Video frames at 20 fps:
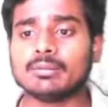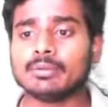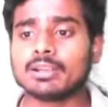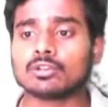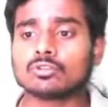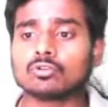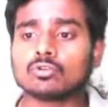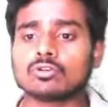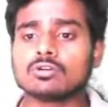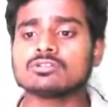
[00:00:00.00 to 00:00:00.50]
మీకు
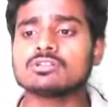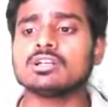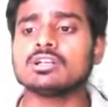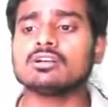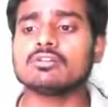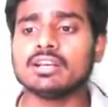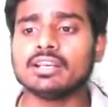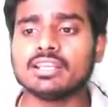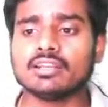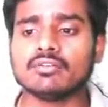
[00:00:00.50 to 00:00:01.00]
టూ థౌజండ్
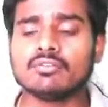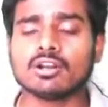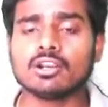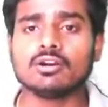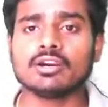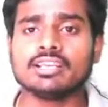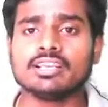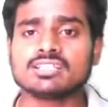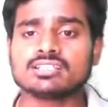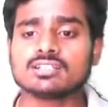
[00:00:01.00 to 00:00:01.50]
ట్వంటీ వన్లో
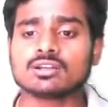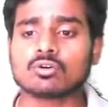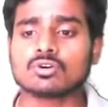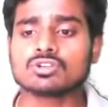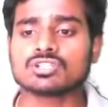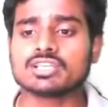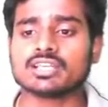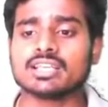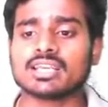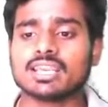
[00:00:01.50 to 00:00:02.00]
ఇచ్చిన
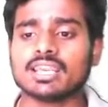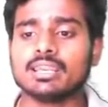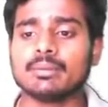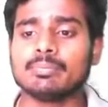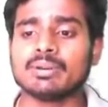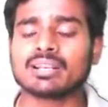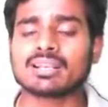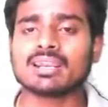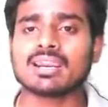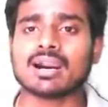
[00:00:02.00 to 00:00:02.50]
క్వశ్చన్కి
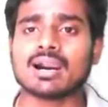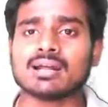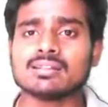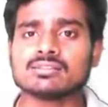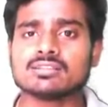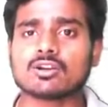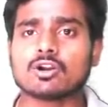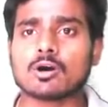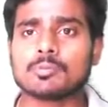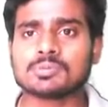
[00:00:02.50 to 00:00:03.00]
పెట్టే
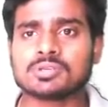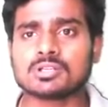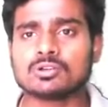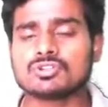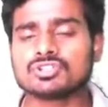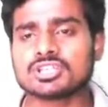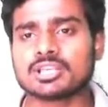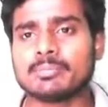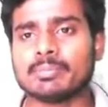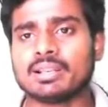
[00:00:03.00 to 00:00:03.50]
ఆన్సర్ ఆప్షన్
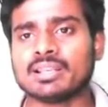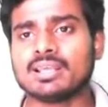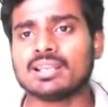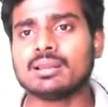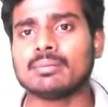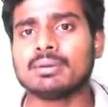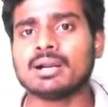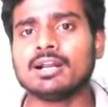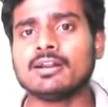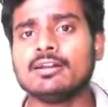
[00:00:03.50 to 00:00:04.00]
నుంచి ఏం
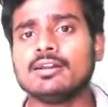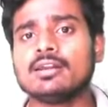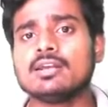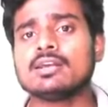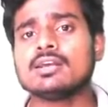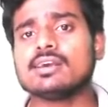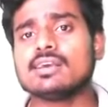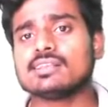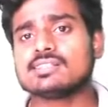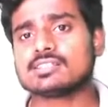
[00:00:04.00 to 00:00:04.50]
పెట్టాలమ్మా
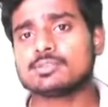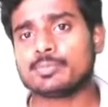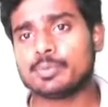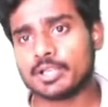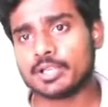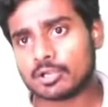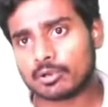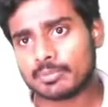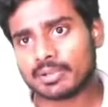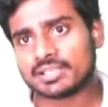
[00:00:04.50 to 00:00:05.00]

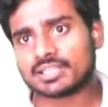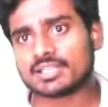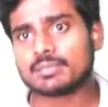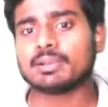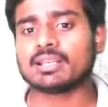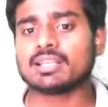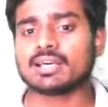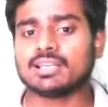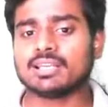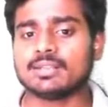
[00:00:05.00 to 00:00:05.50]
స్పీడోమీటర్
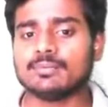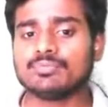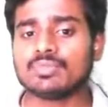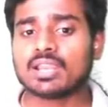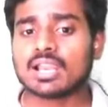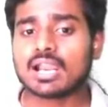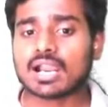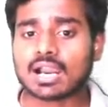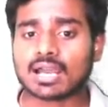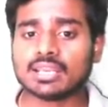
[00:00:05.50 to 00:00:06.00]
పెట్టాలి
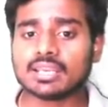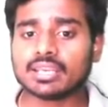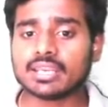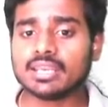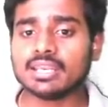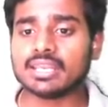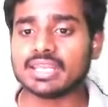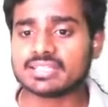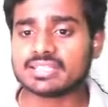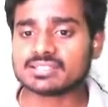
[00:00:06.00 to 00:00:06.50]
అలాగే
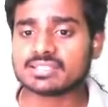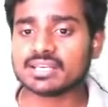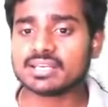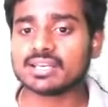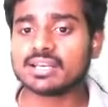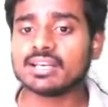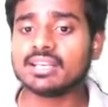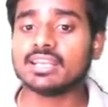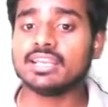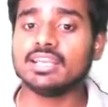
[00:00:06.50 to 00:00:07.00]
నెక్స్ట్
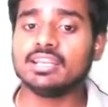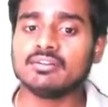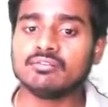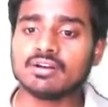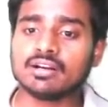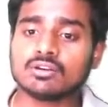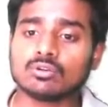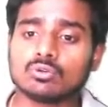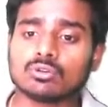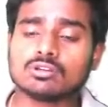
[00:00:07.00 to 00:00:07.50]
ఏంటంటే ఇన్వర్
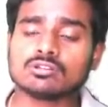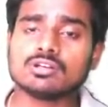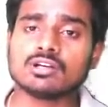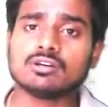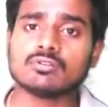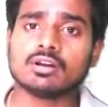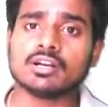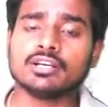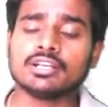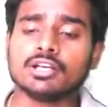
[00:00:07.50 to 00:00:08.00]
టూ థౌజండ్
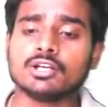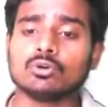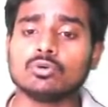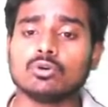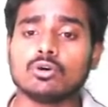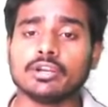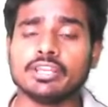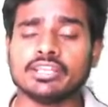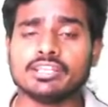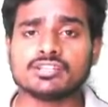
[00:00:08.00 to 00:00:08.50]
ట్వంటీ టూలో
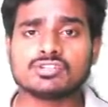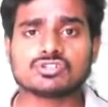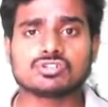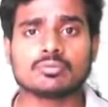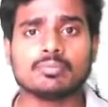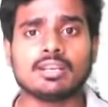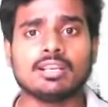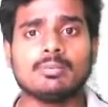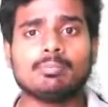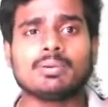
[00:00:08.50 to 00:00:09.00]

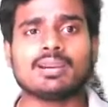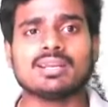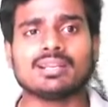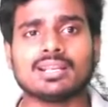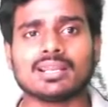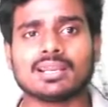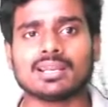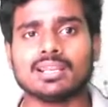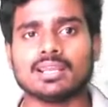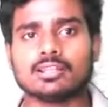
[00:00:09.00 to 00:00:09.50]
ఇన్స్ట్రుమెంట్ పేరు
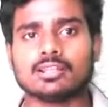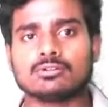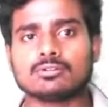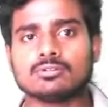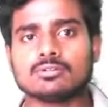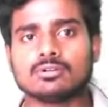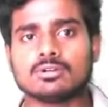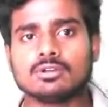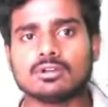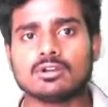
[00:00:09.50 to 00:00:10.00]
అడగలేదు
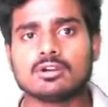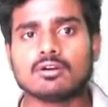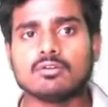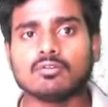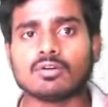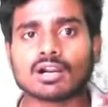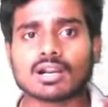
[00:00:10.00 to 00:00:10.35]
ఒక